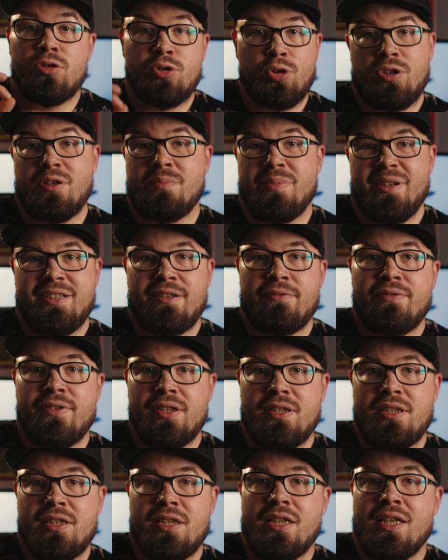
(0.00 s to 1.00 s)
To chyba
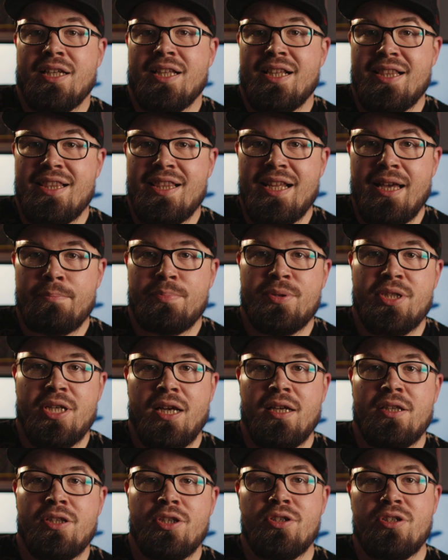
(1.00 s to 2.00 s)
nawet
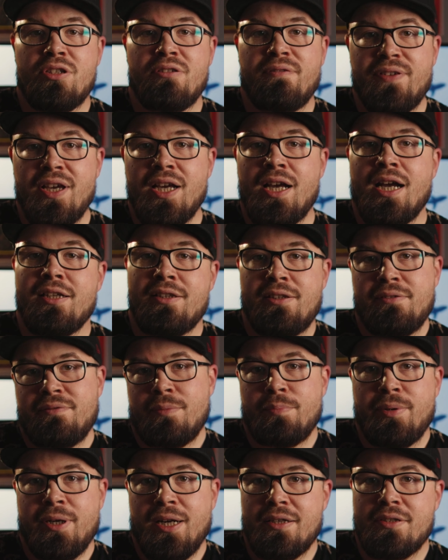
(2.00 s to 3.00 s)
lepsze niż dwie karty w
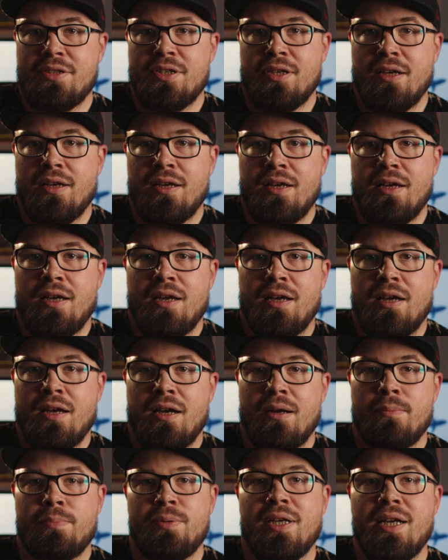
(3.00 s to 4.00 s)
aparacie.
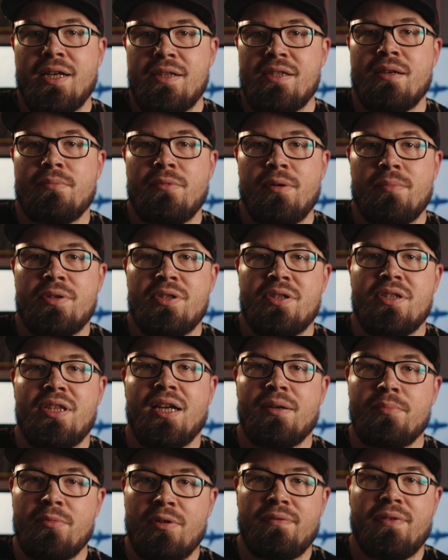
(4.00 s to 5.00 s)
Aplikacja ma być
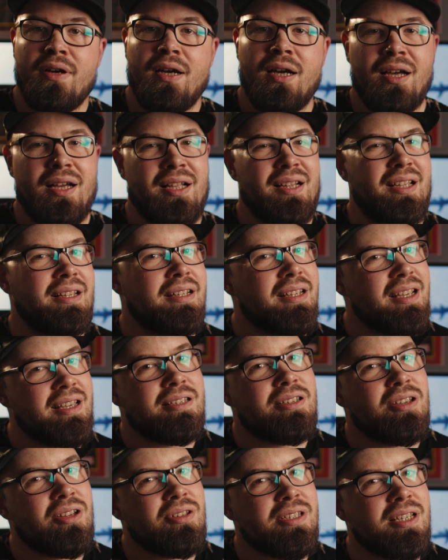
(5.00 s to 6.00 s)
darmowa, ale
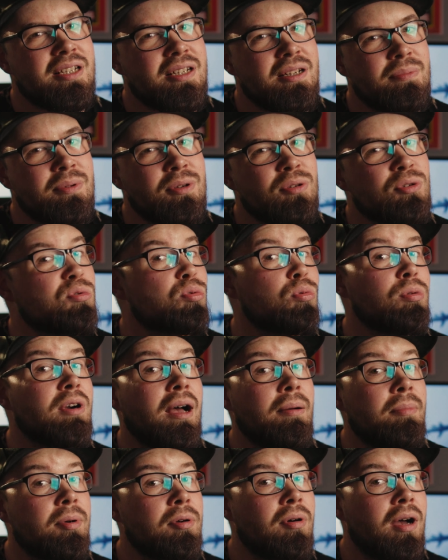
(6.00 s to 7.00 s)
nie sądzę, żeby
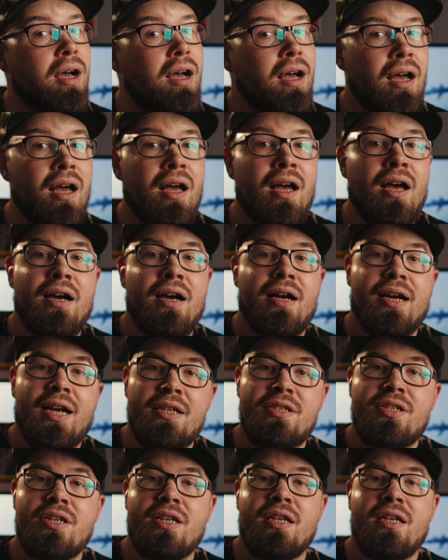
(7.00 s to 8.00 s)
usługa była.
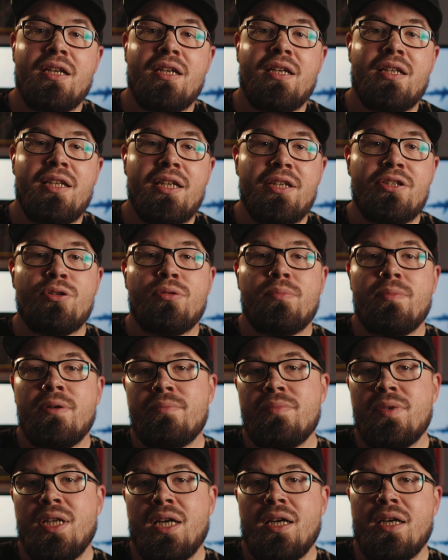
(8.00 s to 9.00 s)
Raczej
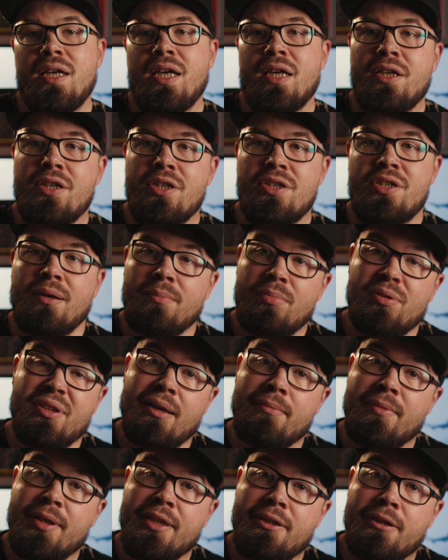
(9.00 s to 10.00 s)
liczyłbym na jakiś
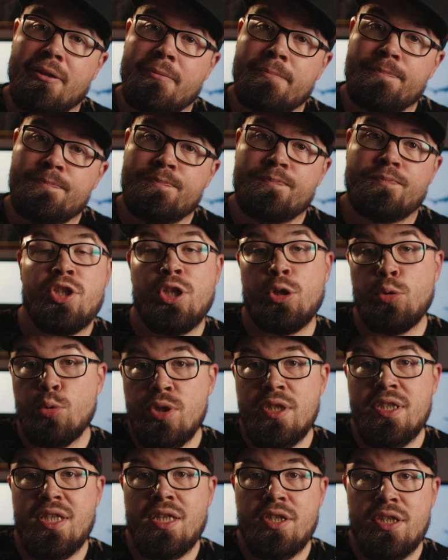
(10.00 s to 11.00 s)
abonament. Ci,
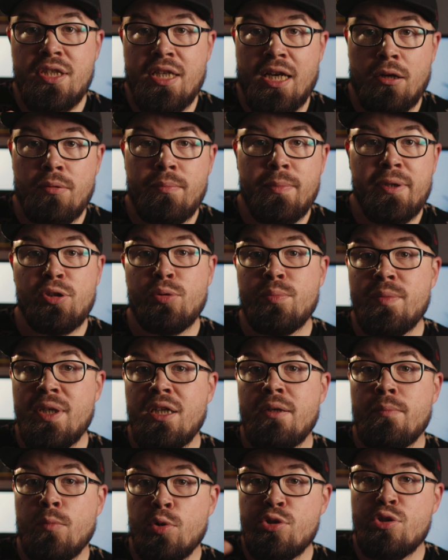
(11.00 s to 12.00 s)
którzy zaczynają, będą
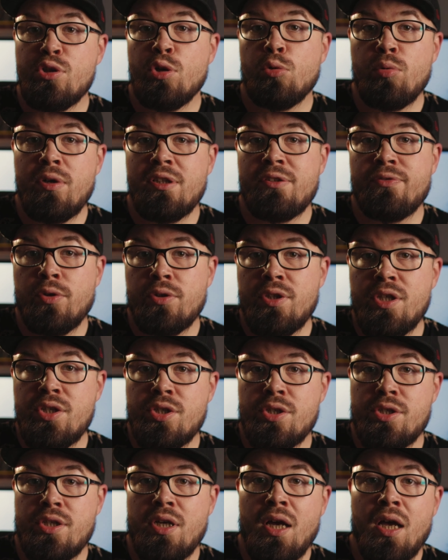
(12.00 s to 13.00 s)
mieli mocno ułatwione
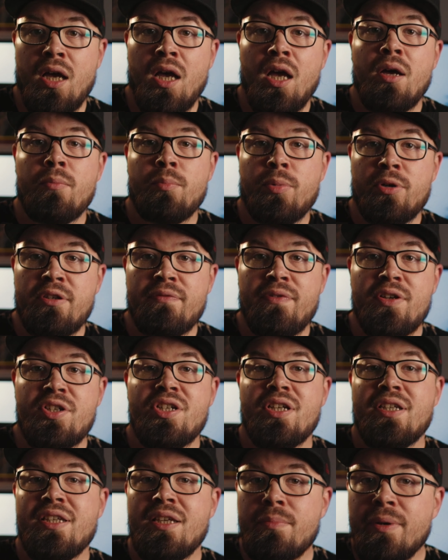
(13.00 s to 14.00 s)
życie,
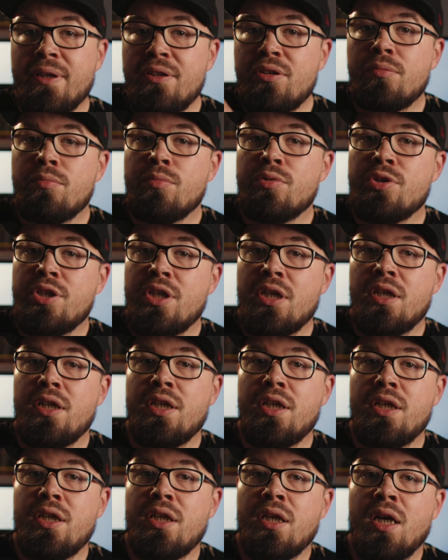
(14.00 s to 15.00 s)
ponieważ nie będą
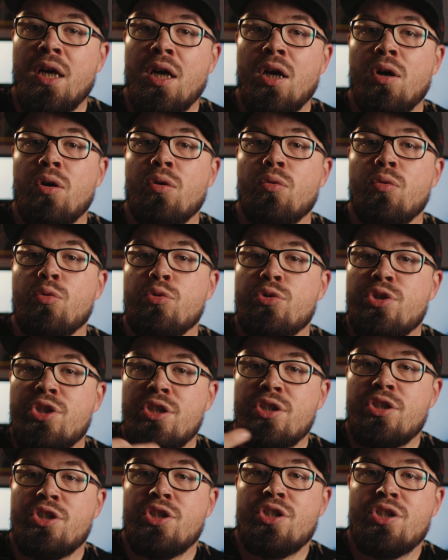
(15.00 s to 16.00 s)
musieli
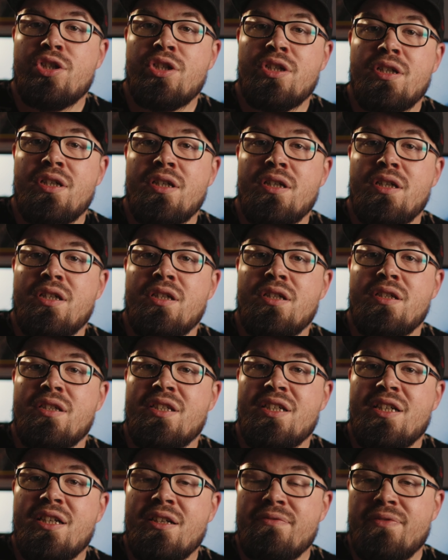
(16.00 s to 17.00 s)
uczyć yy,
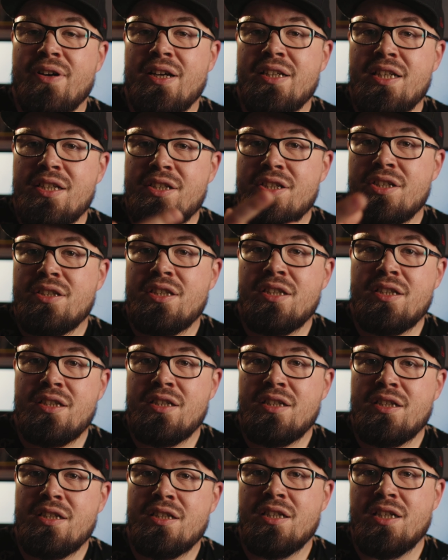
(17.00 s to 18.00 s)
zgrywania się
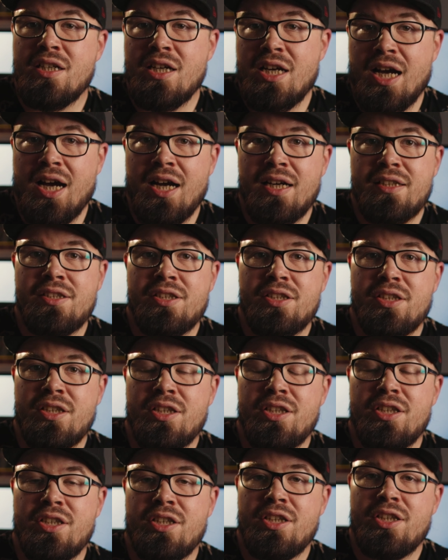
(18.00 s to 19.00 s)
tych kart
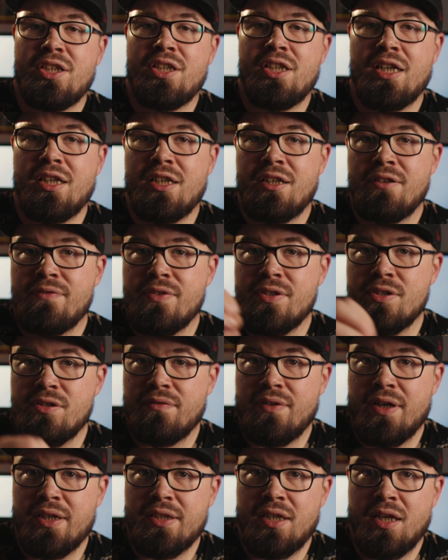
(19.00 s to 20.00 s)
i, i
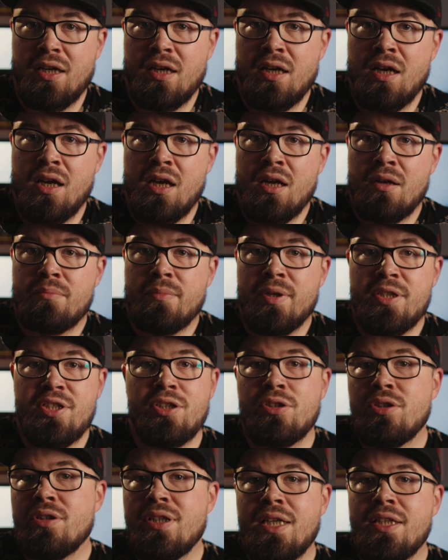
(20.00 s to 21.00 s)
archiwizowania.
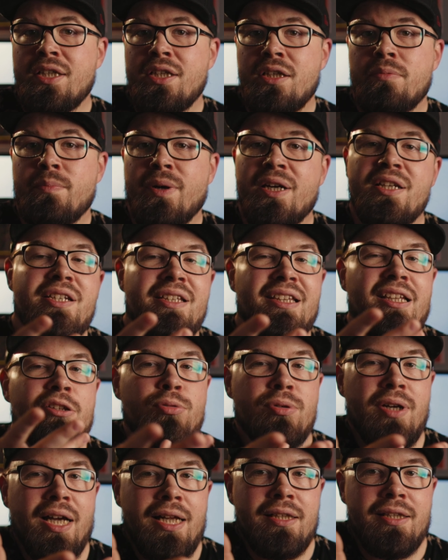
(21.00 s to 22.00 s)
Będzie to dla nich bardziej
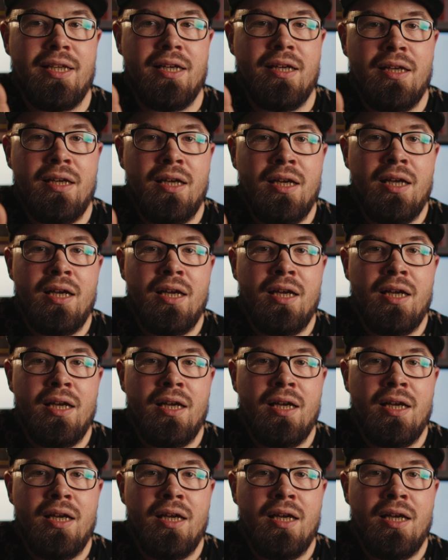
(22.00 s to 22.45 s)
naturalne.